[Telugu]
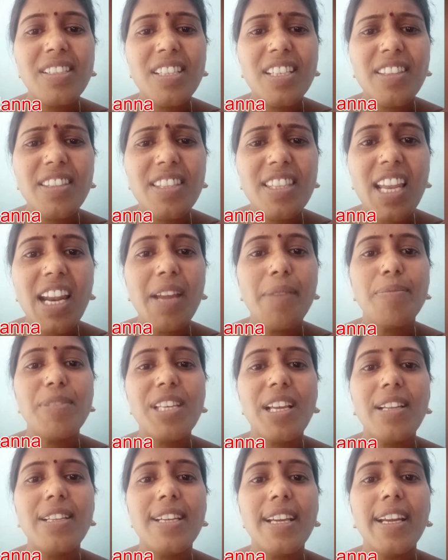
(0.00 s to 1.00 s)

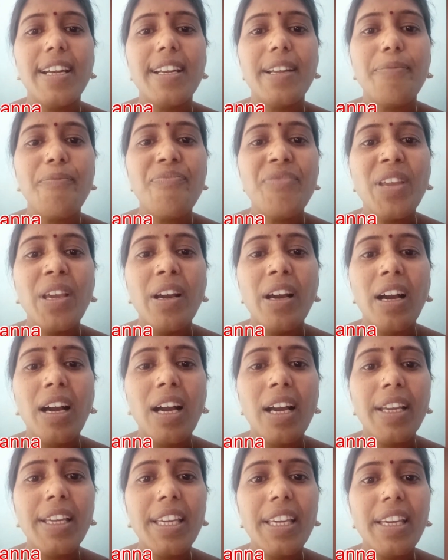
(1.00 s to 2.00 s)
చిత్రహింసలు చేయటం
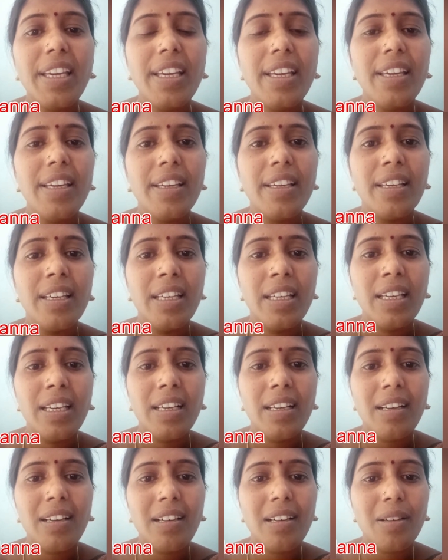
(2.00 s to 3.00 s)
ఈ
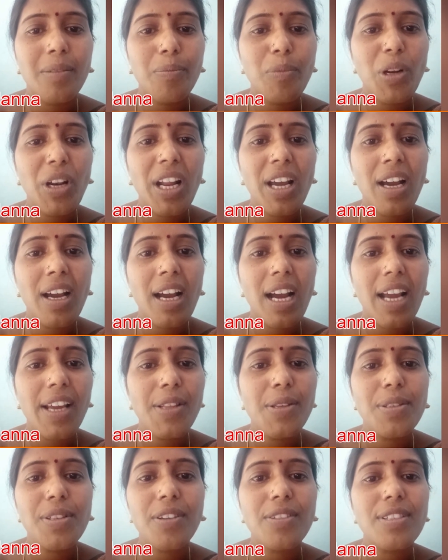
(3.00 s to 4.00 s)
మొన్న
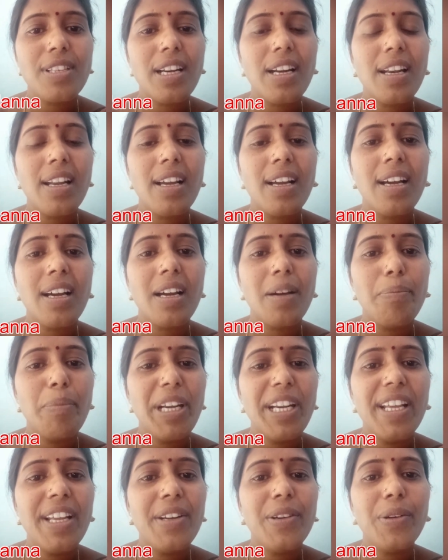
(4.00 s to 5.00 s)
ఐదు సంవత్సరాల
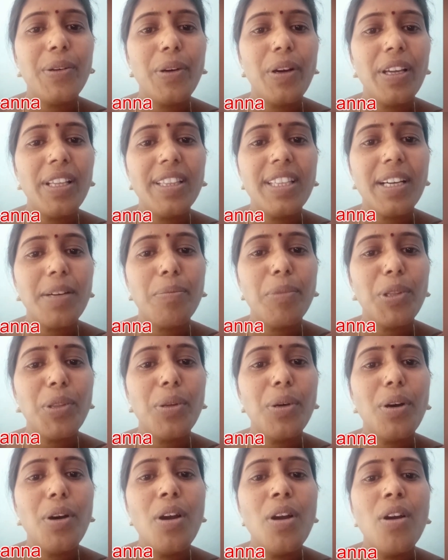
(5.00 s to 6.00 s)
బిడ్డను
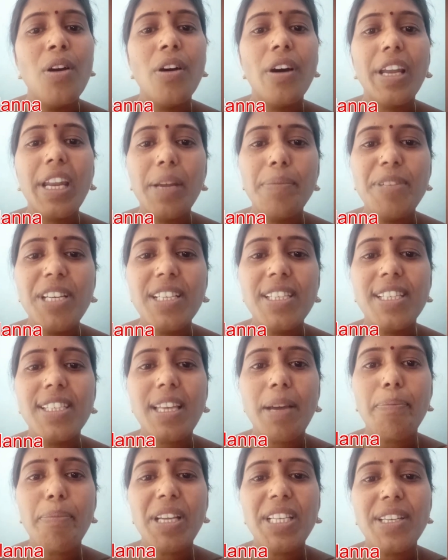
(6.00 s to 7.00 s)
ఇంతకుముందు రేప్ చేసి
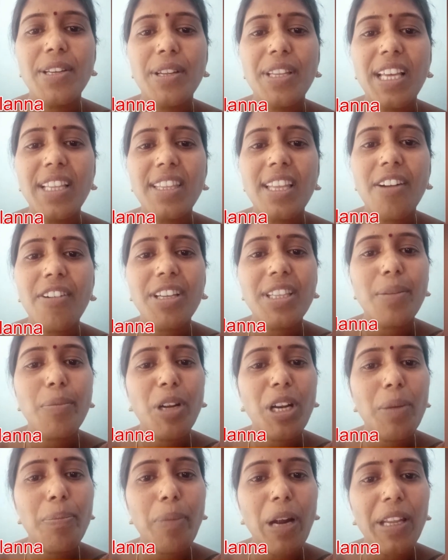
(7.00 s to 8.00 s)
చంపేసిండ్రు దాని తర్వాత
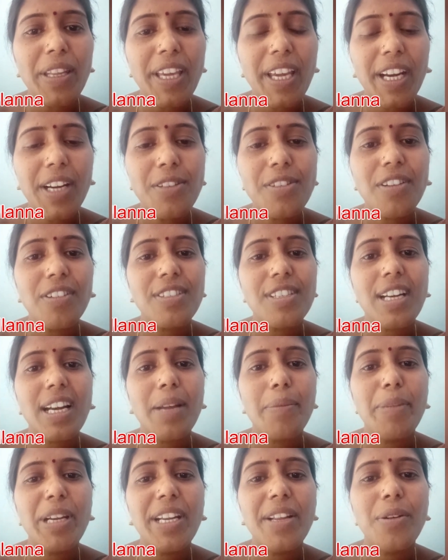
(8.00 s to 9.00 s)
మొన్న పదిహేడు సంవత్సరాల
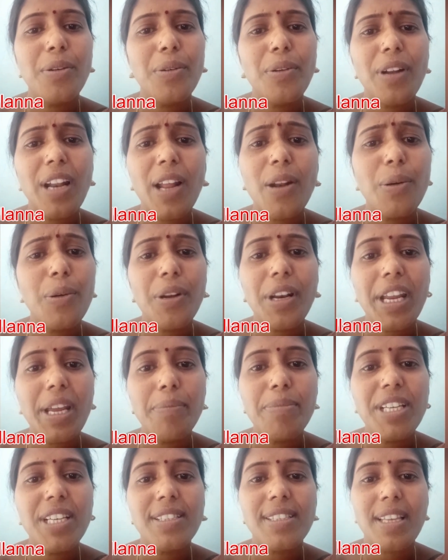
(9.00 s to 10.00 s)
బిడ్డను నలుగురు
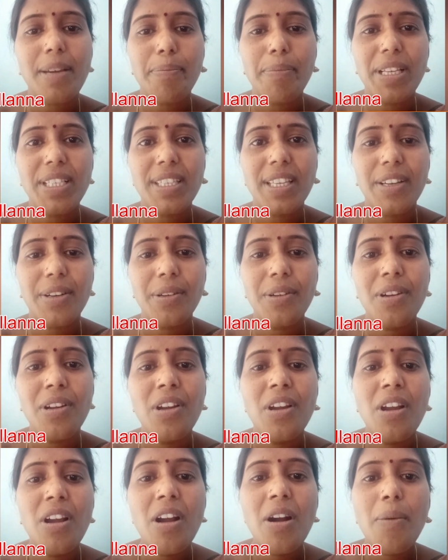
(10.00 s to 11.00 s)
రేప్ చేసి చంపేసిండ్రు
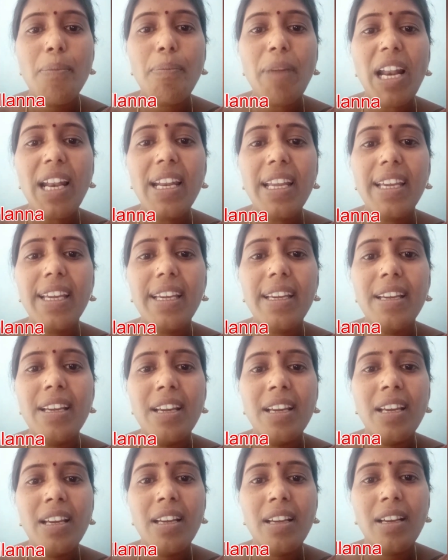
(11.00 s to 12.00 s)
మళ్ళీ
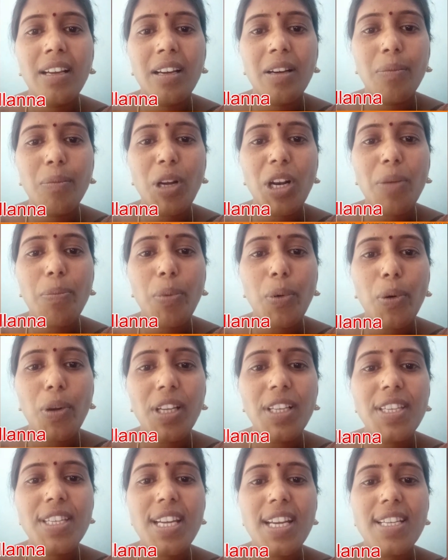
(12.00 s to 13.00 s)
మొన్న
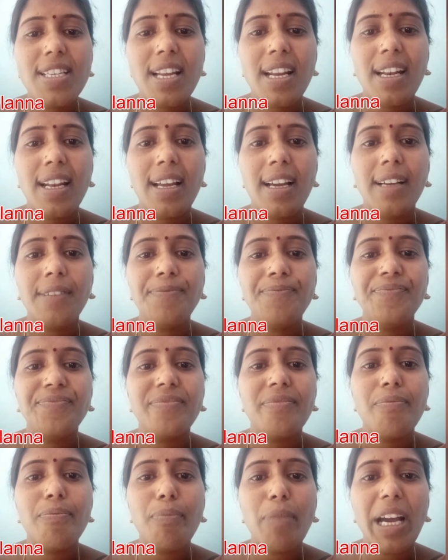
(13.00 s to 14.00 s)
పోలీస్ స్టేషన్లో
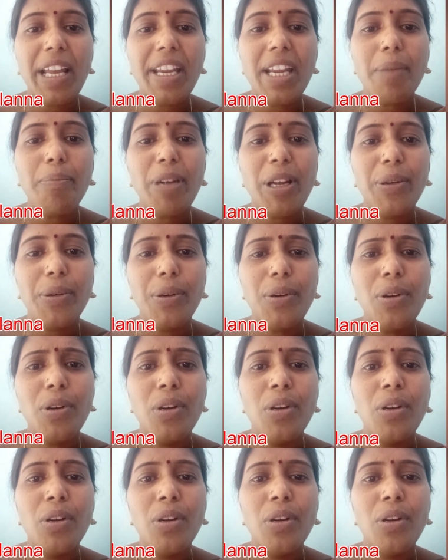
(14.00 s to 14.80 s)
మరియమ్మను